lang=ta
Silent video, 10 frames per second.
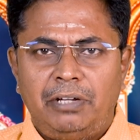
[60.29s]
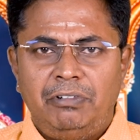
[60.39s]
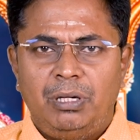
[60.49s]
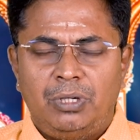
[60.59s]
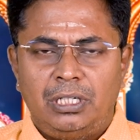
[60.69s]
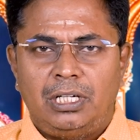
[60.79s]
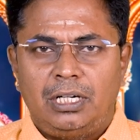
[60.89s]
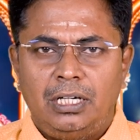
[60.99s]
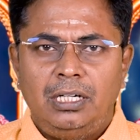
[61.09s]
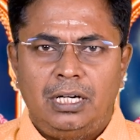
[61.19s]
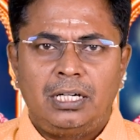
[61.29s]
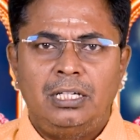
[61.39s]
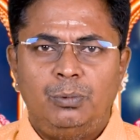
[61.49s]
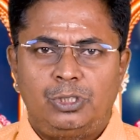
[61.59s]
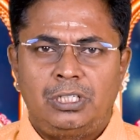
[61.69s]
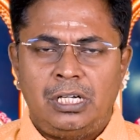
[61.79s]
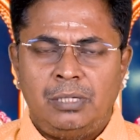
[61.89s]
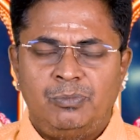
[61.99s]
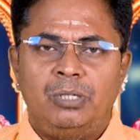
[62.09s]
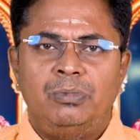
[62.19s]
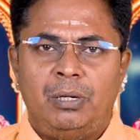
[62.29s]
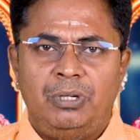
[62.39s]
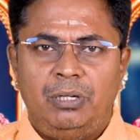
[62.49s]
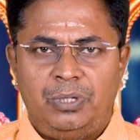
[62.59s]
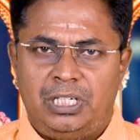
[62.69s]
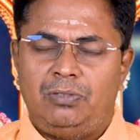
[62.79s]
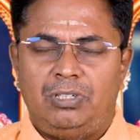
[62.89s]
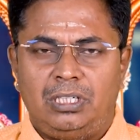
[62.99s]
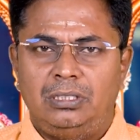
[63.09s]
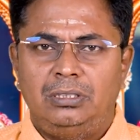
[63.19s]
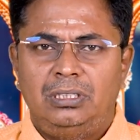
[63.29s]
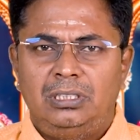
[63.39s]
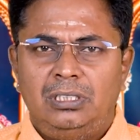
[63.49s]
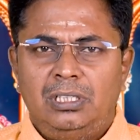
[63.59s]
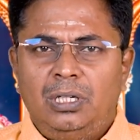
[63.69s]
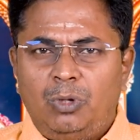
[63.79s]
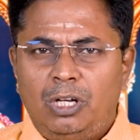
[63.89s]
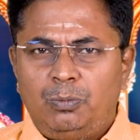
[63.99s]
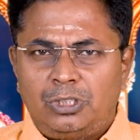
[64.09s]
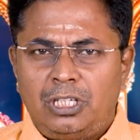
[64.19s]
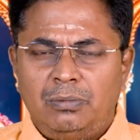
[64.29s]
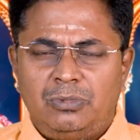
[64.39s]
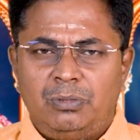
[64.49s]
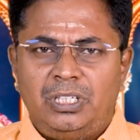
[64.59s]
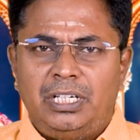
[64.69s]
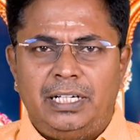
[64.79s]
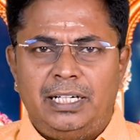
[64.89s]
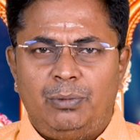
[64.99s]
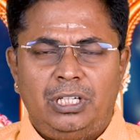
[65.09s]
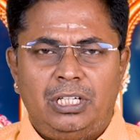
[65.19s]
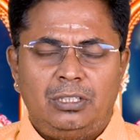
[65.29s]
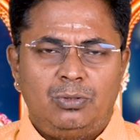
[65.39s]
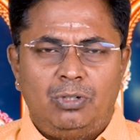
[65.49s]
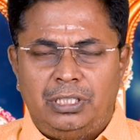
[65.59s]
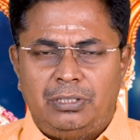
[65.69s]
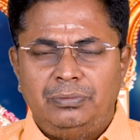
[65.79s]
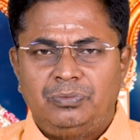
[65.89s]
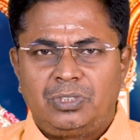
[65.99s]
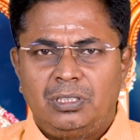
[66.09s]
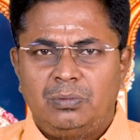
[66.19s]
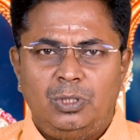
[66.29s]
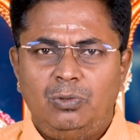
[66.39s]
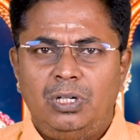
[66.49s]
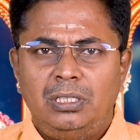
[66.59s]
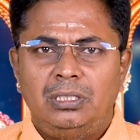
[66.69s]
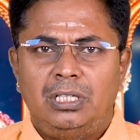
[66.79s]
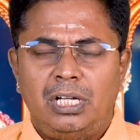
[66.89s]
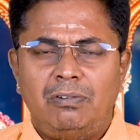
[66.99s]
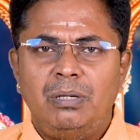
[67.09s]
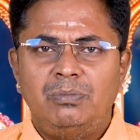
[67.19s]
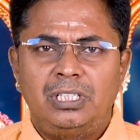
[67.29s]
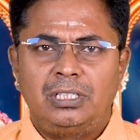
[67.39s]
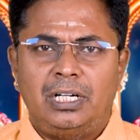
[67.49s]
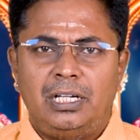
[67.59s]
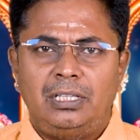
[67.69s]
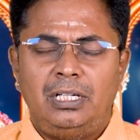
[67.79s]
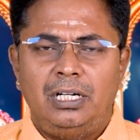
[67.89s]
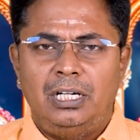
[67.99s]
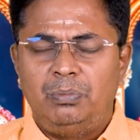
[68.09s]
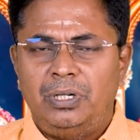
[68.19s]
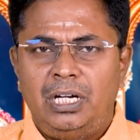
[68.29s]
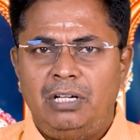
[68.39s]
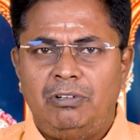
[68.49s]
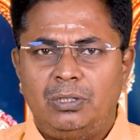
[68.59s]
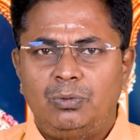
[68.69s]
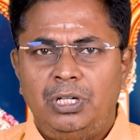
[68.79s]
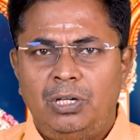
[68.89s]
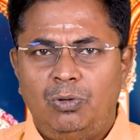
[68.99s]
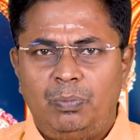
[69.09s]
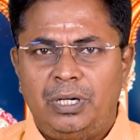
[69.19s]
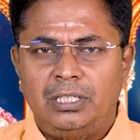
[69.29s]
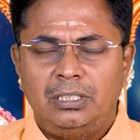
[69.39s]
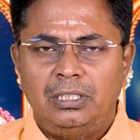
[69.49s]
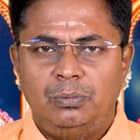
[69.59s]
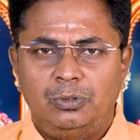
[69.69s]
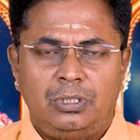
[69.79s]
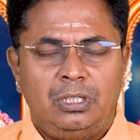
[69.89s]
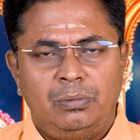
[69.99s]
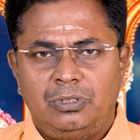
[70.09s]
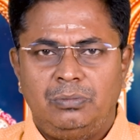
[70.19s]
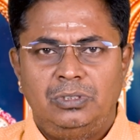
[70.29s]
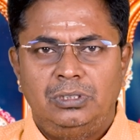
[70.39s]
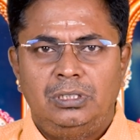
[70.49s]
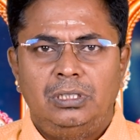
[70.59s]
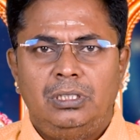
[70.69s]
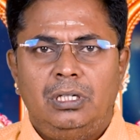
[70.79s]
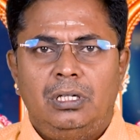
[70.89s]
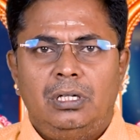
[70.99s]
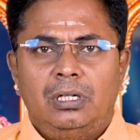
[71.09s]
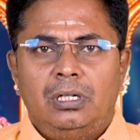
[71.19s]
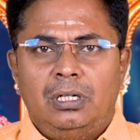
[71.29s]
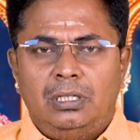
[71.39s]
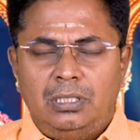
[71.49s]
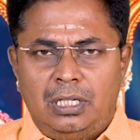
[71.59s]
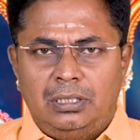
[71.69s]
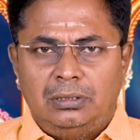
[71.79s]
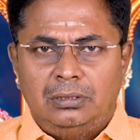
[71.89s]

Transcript: கைவிட மாட்டார்கள் லக்ன புஷ்கராம்சம் அமைய பெற்றவர்கள் முதல்ல புஷ்கராம்சம்னா என்ன அப்படிங்கிறத சொல்லிடுறோம் பொதுவாக நவாம்ச கட்டத்தின் அடிப்படையில் வரக்கூடிய ஒரு பலன் தான் இந்த புஷ்கராம்சம் இதில்